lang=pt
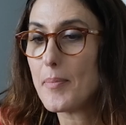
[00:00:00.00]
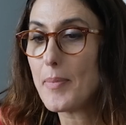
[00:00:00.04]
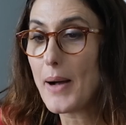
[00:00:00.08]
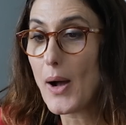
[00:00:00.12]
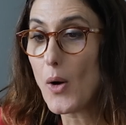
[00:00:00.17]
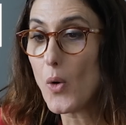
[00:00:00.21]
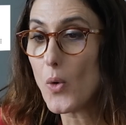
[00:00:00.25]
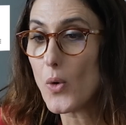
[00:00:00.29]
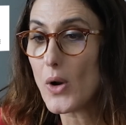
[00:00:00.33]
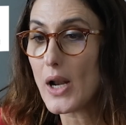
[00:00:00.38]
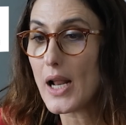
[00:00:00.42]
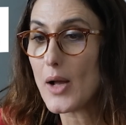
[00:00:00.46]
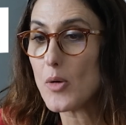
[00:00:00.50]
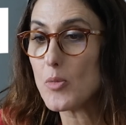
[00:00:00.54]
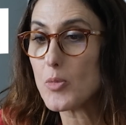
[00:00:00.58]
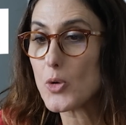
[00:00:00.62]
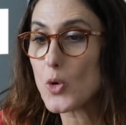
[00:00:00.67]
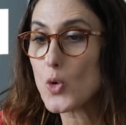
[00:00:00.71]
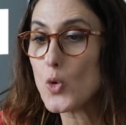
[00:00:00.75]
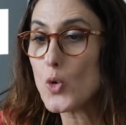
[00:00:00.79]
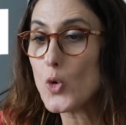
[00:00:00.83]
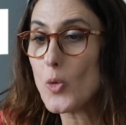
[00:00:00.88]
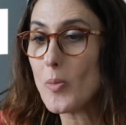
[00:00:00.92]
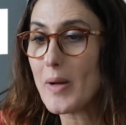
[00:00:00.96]
Paola, eu
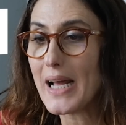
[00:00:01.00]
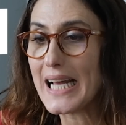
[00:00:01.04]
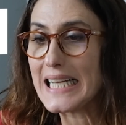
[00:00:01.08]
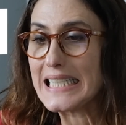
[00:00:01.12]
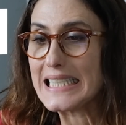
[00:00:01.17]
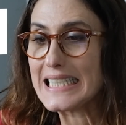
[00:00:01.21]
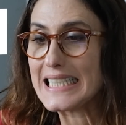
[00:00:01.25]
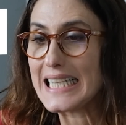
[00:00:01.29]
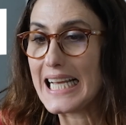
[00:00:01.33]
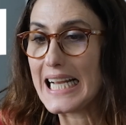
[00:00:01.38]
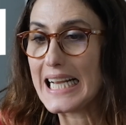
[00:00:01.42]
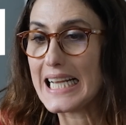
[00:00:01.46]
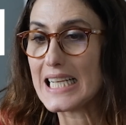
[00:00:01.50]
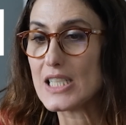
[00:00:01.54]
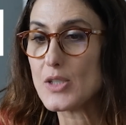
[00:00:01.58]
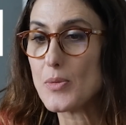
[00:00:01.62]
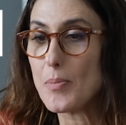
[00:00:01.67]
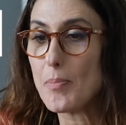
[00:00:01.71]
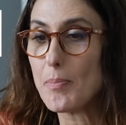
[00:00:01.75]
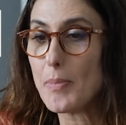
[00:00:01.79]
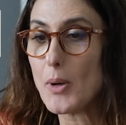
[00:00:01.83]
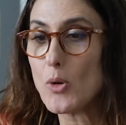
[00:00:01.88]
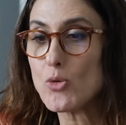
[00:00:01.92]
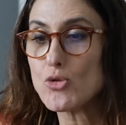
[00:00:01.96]
procuro uma receita de
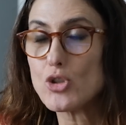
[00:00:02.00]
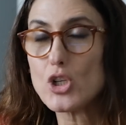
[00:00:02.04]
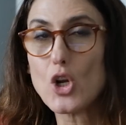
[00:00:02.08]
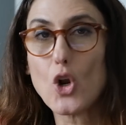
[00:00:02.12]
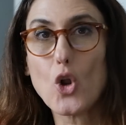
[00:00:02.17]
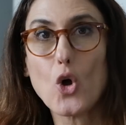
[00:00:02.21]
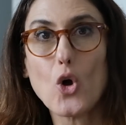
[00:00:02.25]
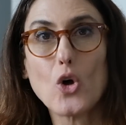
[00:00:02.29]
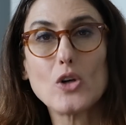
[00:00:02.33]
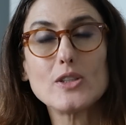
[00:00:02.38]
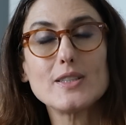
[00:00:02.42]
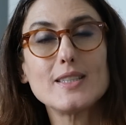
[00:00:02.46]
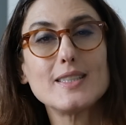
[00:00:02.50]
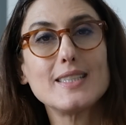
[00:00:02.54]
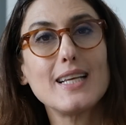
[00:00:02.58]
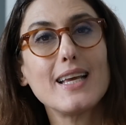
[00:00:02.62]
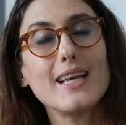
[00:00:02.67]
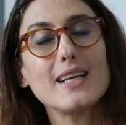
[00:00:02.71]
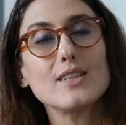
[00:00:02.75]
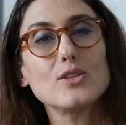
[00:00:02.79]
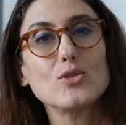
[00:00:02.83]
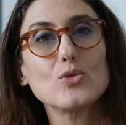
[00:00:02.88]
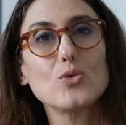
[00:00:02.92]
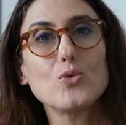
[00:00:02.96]
pão de ló sem
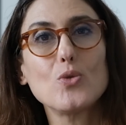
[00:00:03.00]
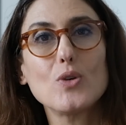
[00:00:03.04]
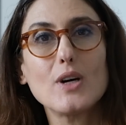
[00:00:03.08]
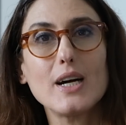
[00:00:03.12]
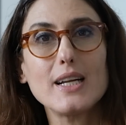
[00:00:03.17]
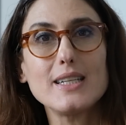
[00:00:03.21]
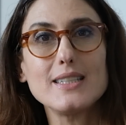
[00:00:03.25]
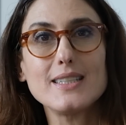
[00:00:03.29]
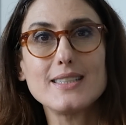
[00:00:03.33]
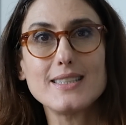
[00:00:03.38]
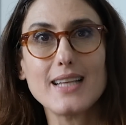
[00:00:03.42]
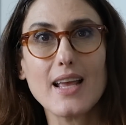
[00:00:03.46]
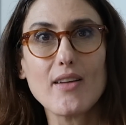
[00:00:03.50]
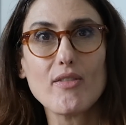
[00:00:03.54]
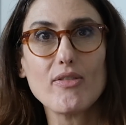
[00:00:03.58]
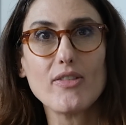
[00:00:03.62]
açúcar e sem